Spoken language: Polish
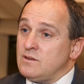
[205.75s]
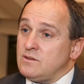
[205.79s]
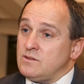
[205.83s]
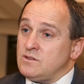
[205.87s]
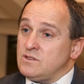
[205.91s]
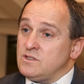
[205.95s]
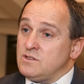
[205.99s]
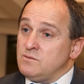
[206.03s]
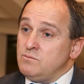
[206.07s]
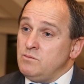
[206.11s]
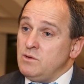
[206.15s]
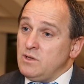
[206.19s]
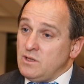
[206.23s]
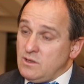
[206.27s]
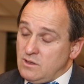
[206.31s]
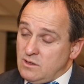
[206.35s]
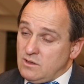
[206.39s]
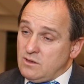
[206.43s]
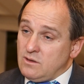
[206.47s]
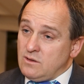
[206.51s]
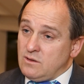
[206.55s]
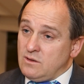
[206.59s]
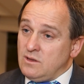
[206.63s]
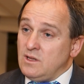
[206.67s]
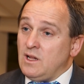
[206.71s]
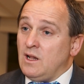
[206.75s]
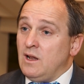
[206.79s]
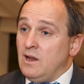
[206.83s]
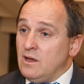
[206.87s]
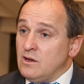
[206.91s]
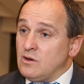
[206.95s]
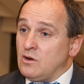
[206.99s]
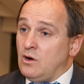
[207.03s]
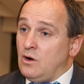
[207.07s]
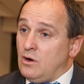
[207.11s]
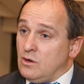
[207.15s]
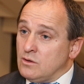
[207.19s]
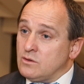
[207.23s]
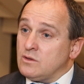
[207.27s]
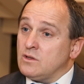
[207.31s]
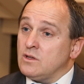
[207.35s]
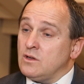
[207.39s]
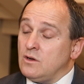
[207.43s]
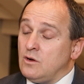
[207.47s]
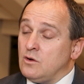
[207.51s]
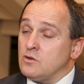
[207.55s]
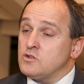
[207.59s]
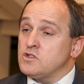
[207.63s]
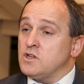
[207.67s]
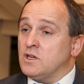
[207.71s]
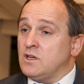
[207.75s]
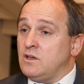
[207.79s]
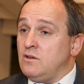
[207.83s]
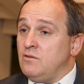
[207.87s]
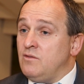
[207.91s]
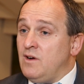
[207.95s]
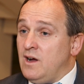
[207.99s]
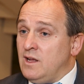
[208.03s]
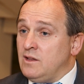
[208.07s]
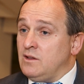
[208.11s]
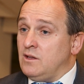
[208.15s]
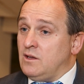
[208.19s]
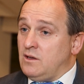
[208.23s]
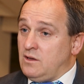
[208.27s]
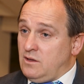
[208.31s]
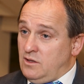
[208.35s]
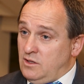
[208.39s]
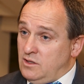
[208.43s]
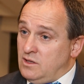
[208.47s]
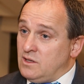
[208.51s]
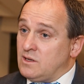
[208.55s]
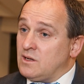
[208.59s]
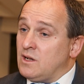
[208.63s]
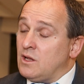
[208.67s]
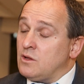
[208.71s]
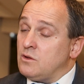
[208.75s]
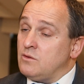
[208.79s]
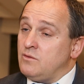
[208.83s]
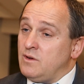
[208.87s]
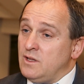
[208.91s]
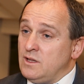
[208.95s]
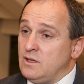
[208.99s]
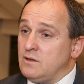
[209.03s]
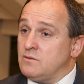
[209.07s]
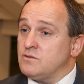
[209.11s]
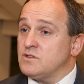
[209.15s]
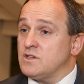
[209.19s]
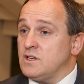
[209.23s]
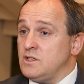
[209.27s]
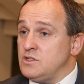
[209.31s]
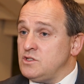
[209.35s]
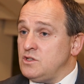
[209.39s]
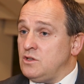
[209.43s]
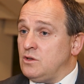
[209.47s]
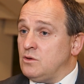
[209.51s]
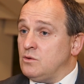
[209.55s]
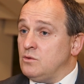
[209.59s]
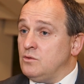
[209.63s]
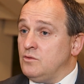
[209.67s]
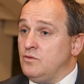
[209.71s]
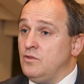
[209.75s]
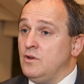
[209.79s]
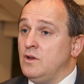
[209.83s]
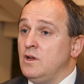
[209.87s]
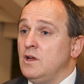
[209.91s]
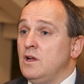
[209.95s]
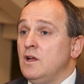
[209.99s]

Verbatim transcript: zbyt daleko od oczekiwanych i deklarowanych wskaźników,